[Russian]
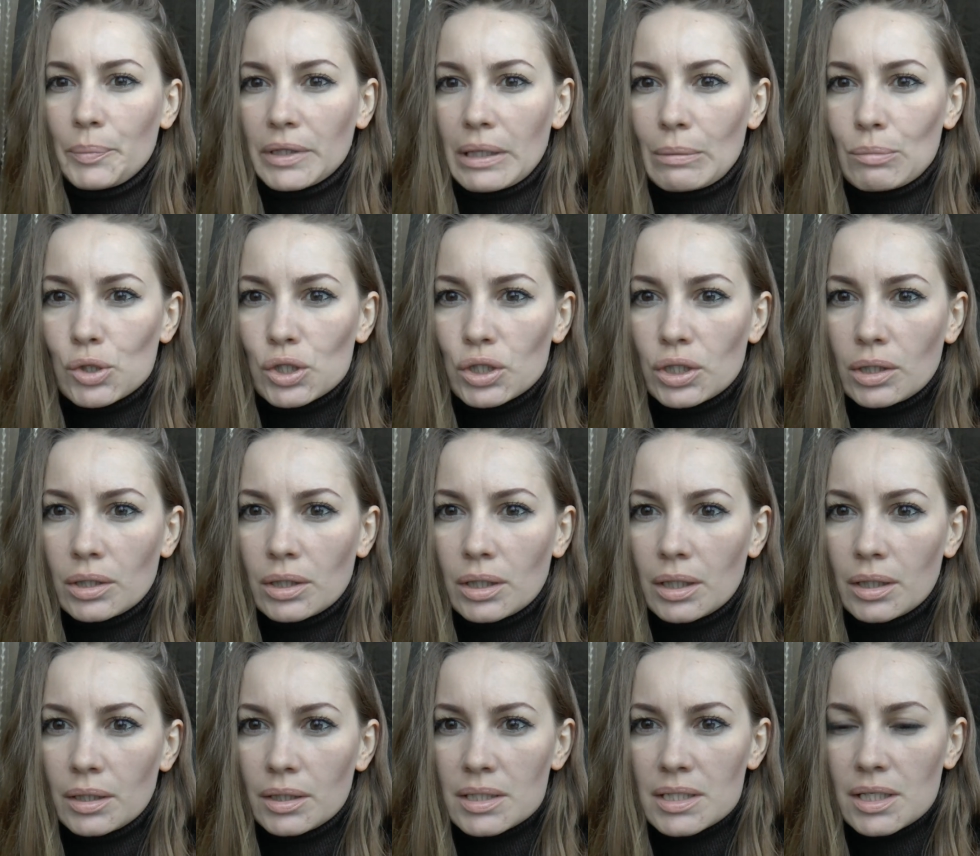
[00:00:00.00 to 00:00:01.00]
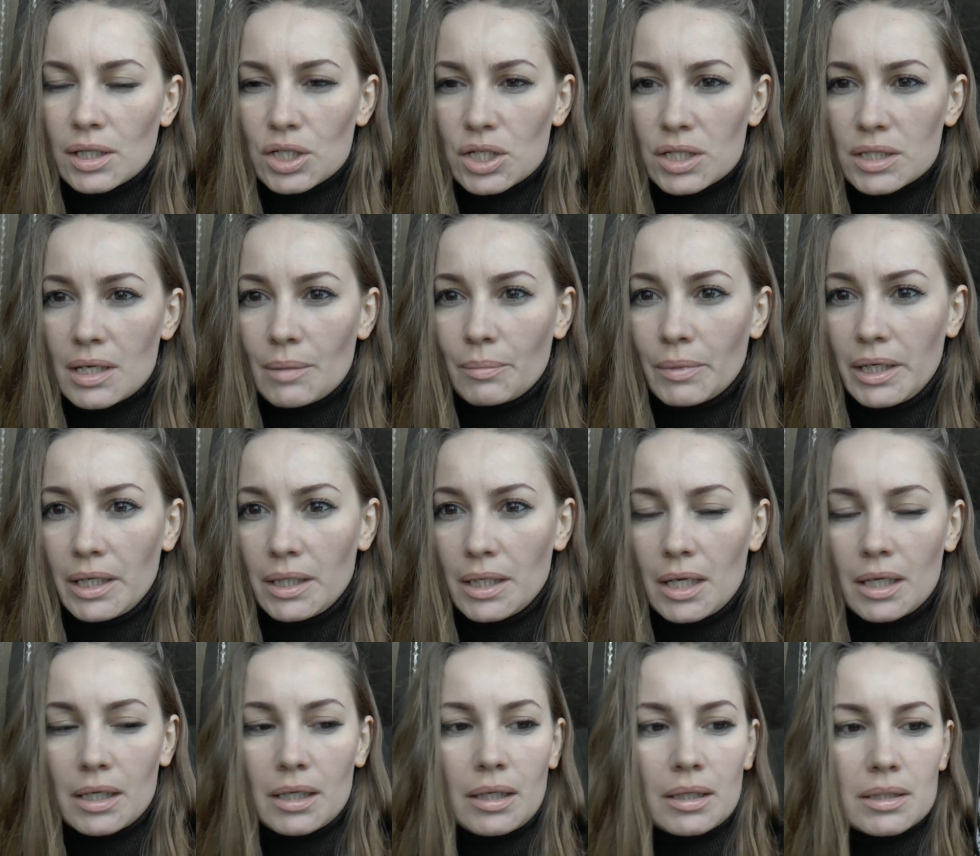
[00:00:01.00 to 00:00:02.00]
потому что из этой же самой
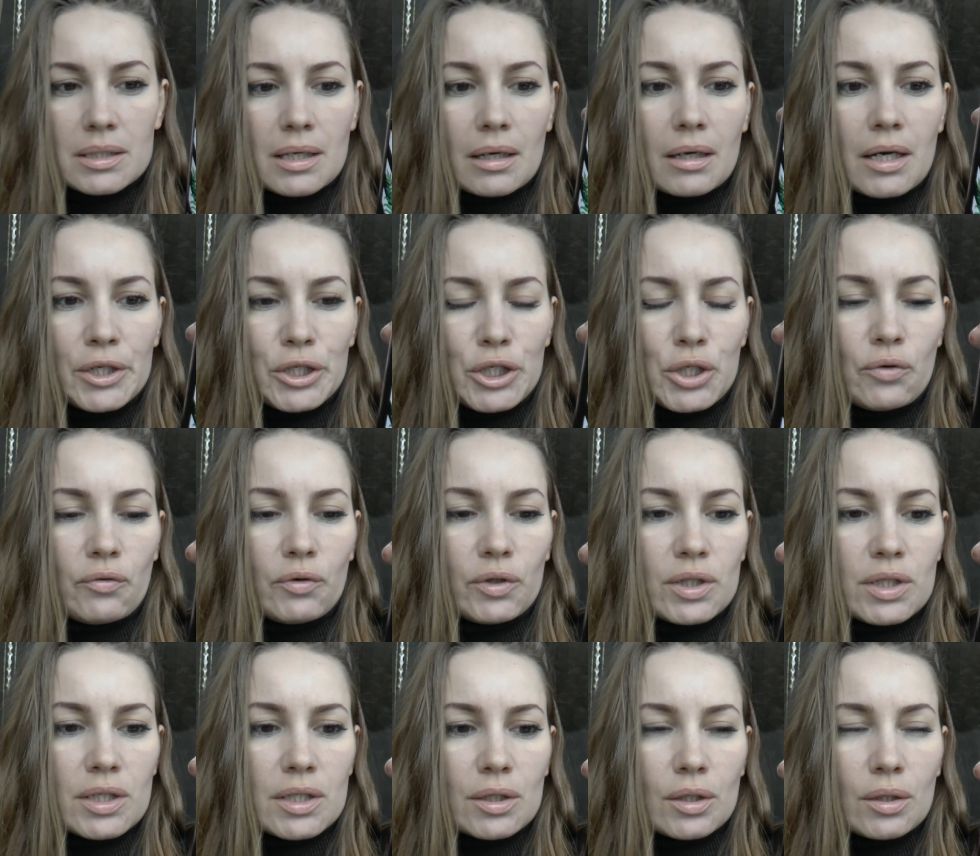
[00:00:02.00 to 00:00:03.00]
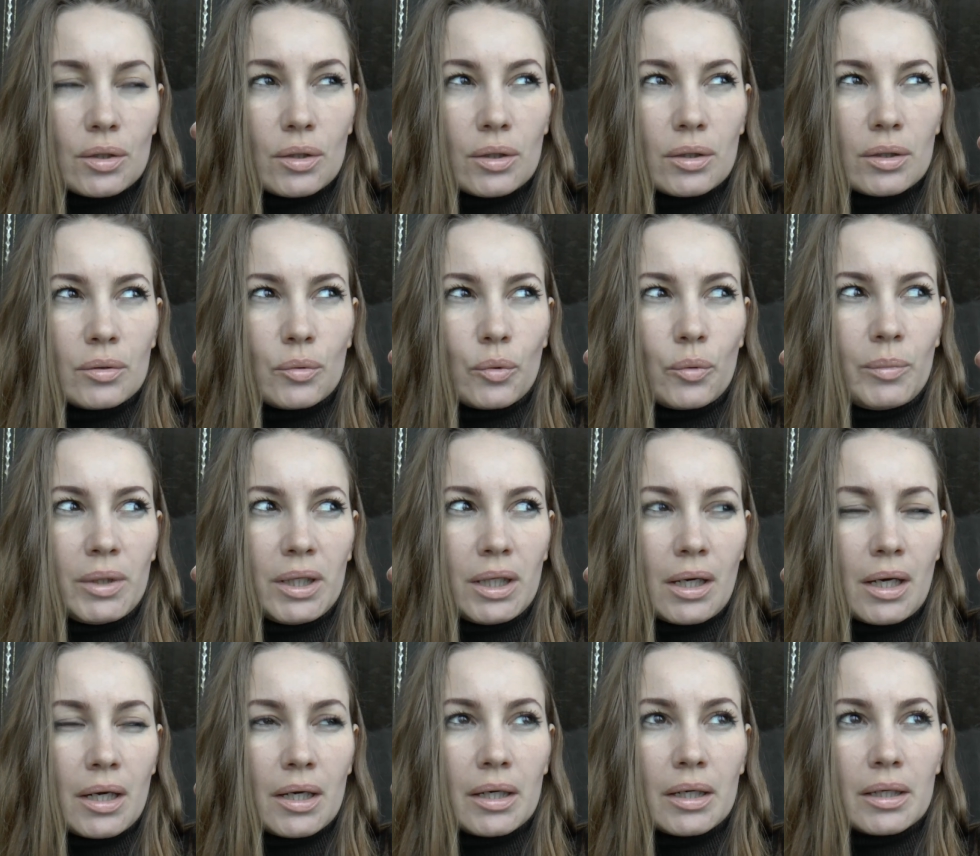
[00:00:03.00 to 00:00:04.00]
линейки заканчивается у
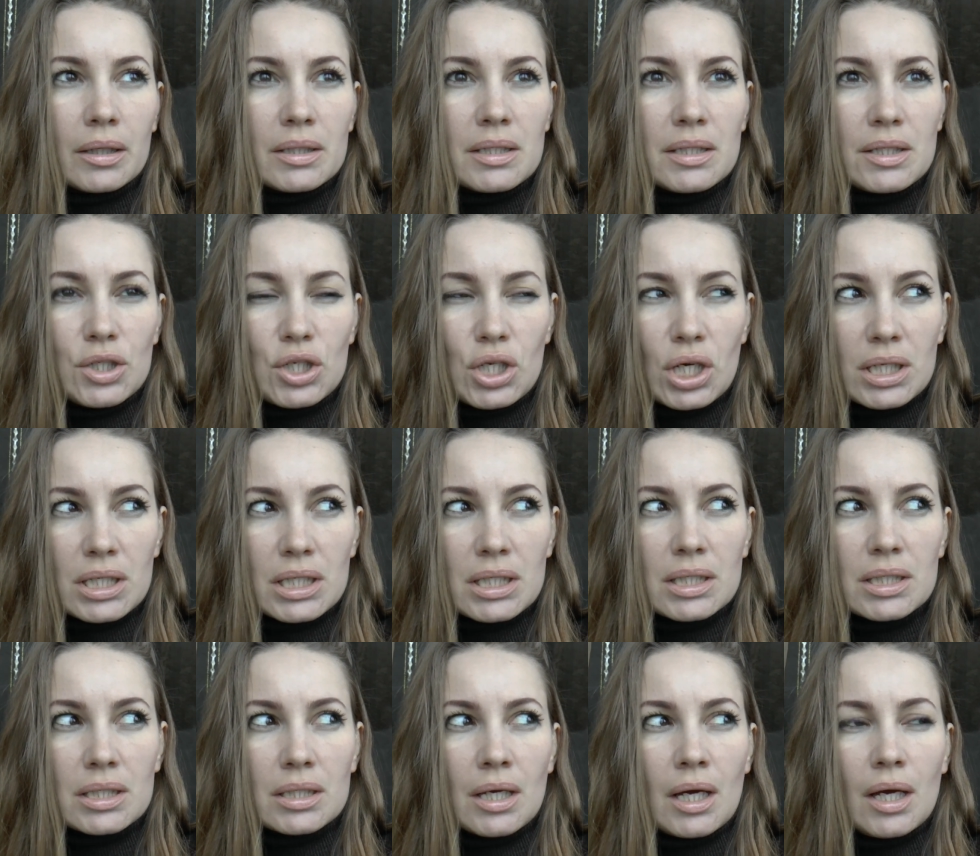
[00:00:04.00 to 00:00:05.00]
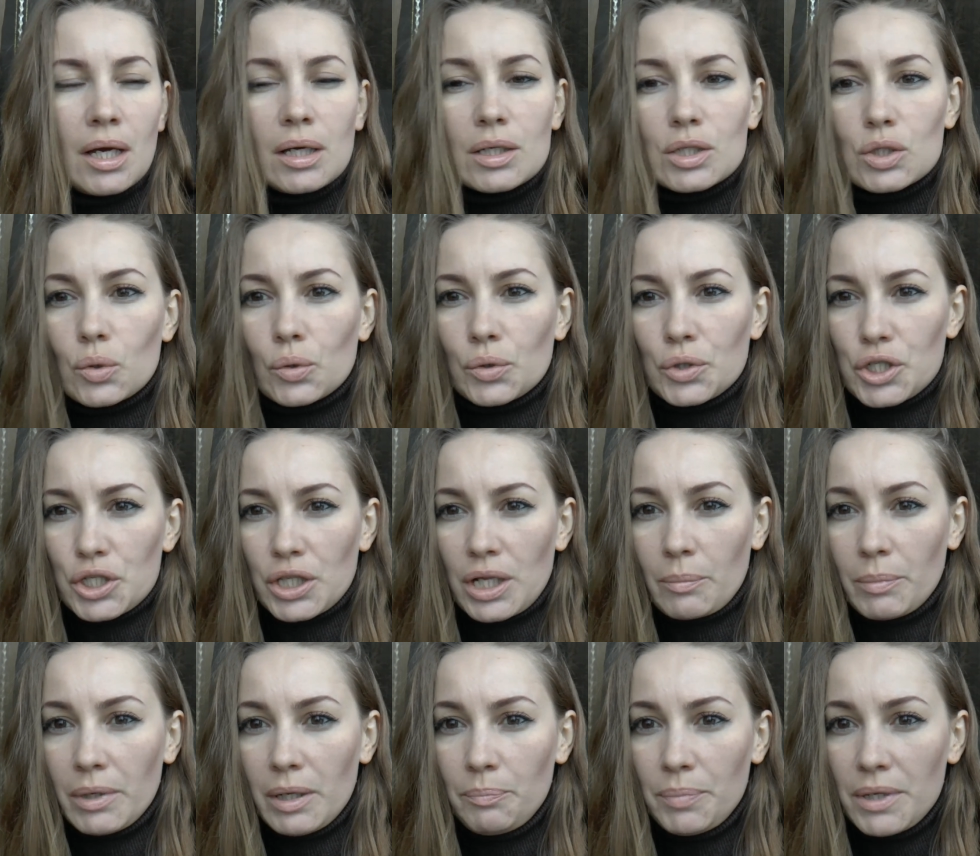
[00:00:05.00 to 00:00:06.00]
меня сейчас солнечная
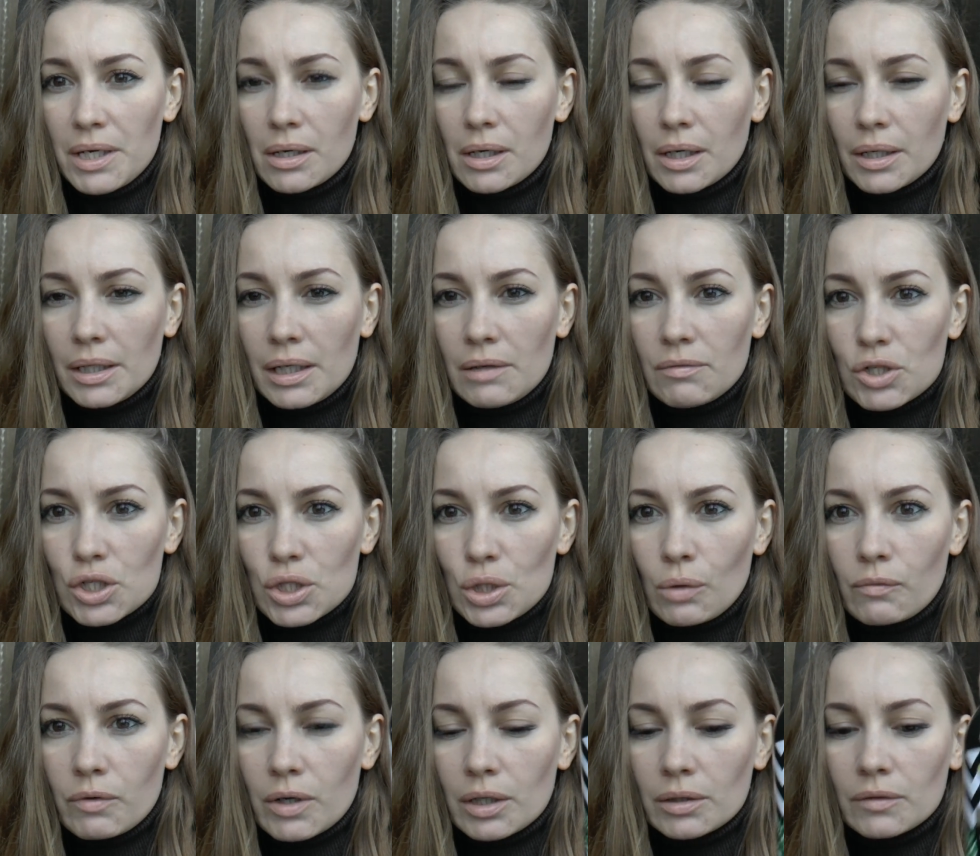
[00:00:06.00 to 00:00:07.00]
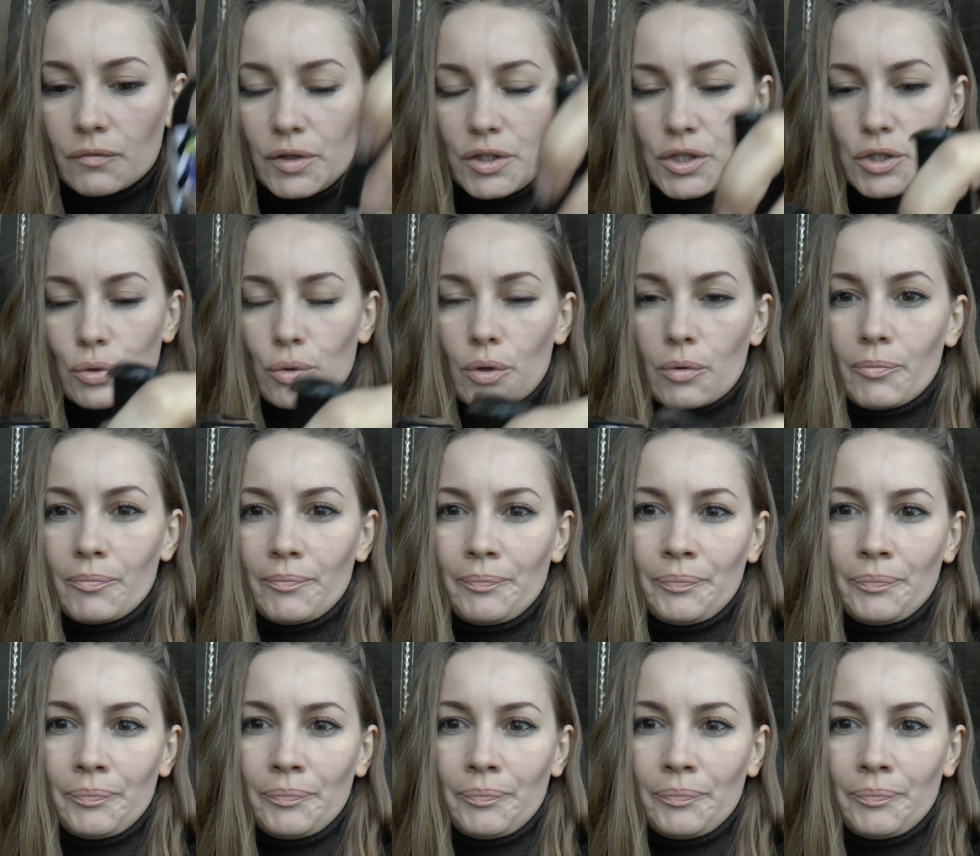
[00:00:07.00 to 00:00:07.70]
облепиха и вишневый конфитюр.